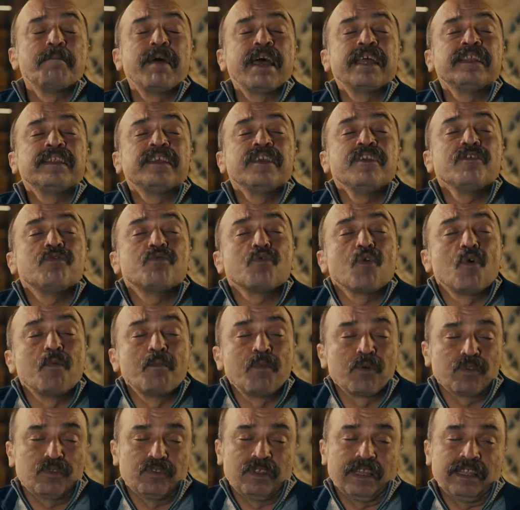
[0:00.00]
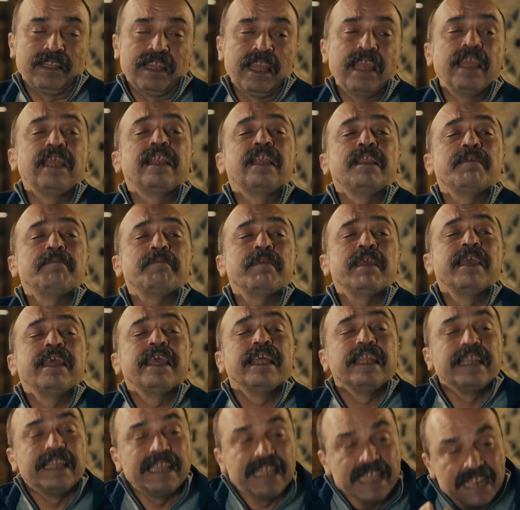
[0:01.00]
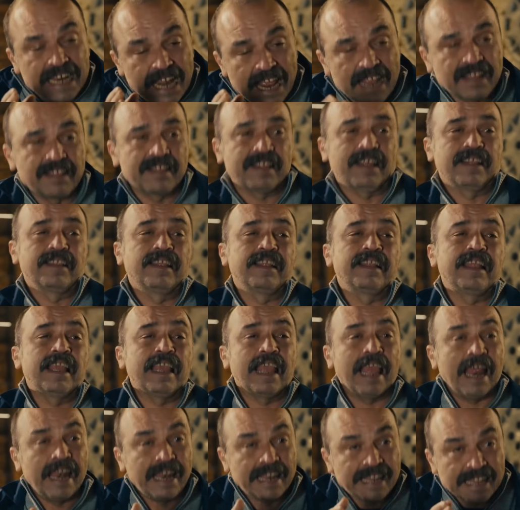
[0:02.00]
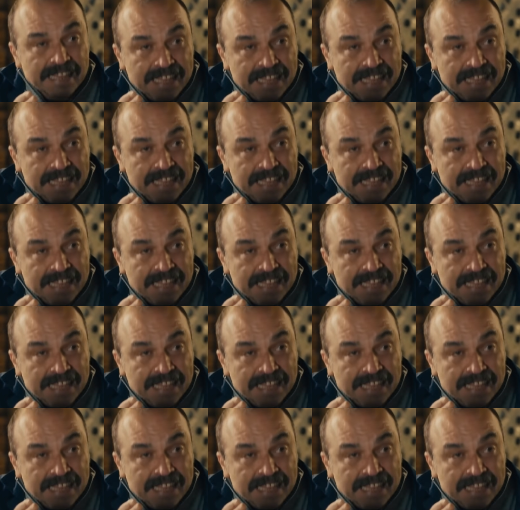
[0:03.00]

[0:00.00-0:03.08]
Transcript: Ben hiç umutta değilim. Direkt sadede gel.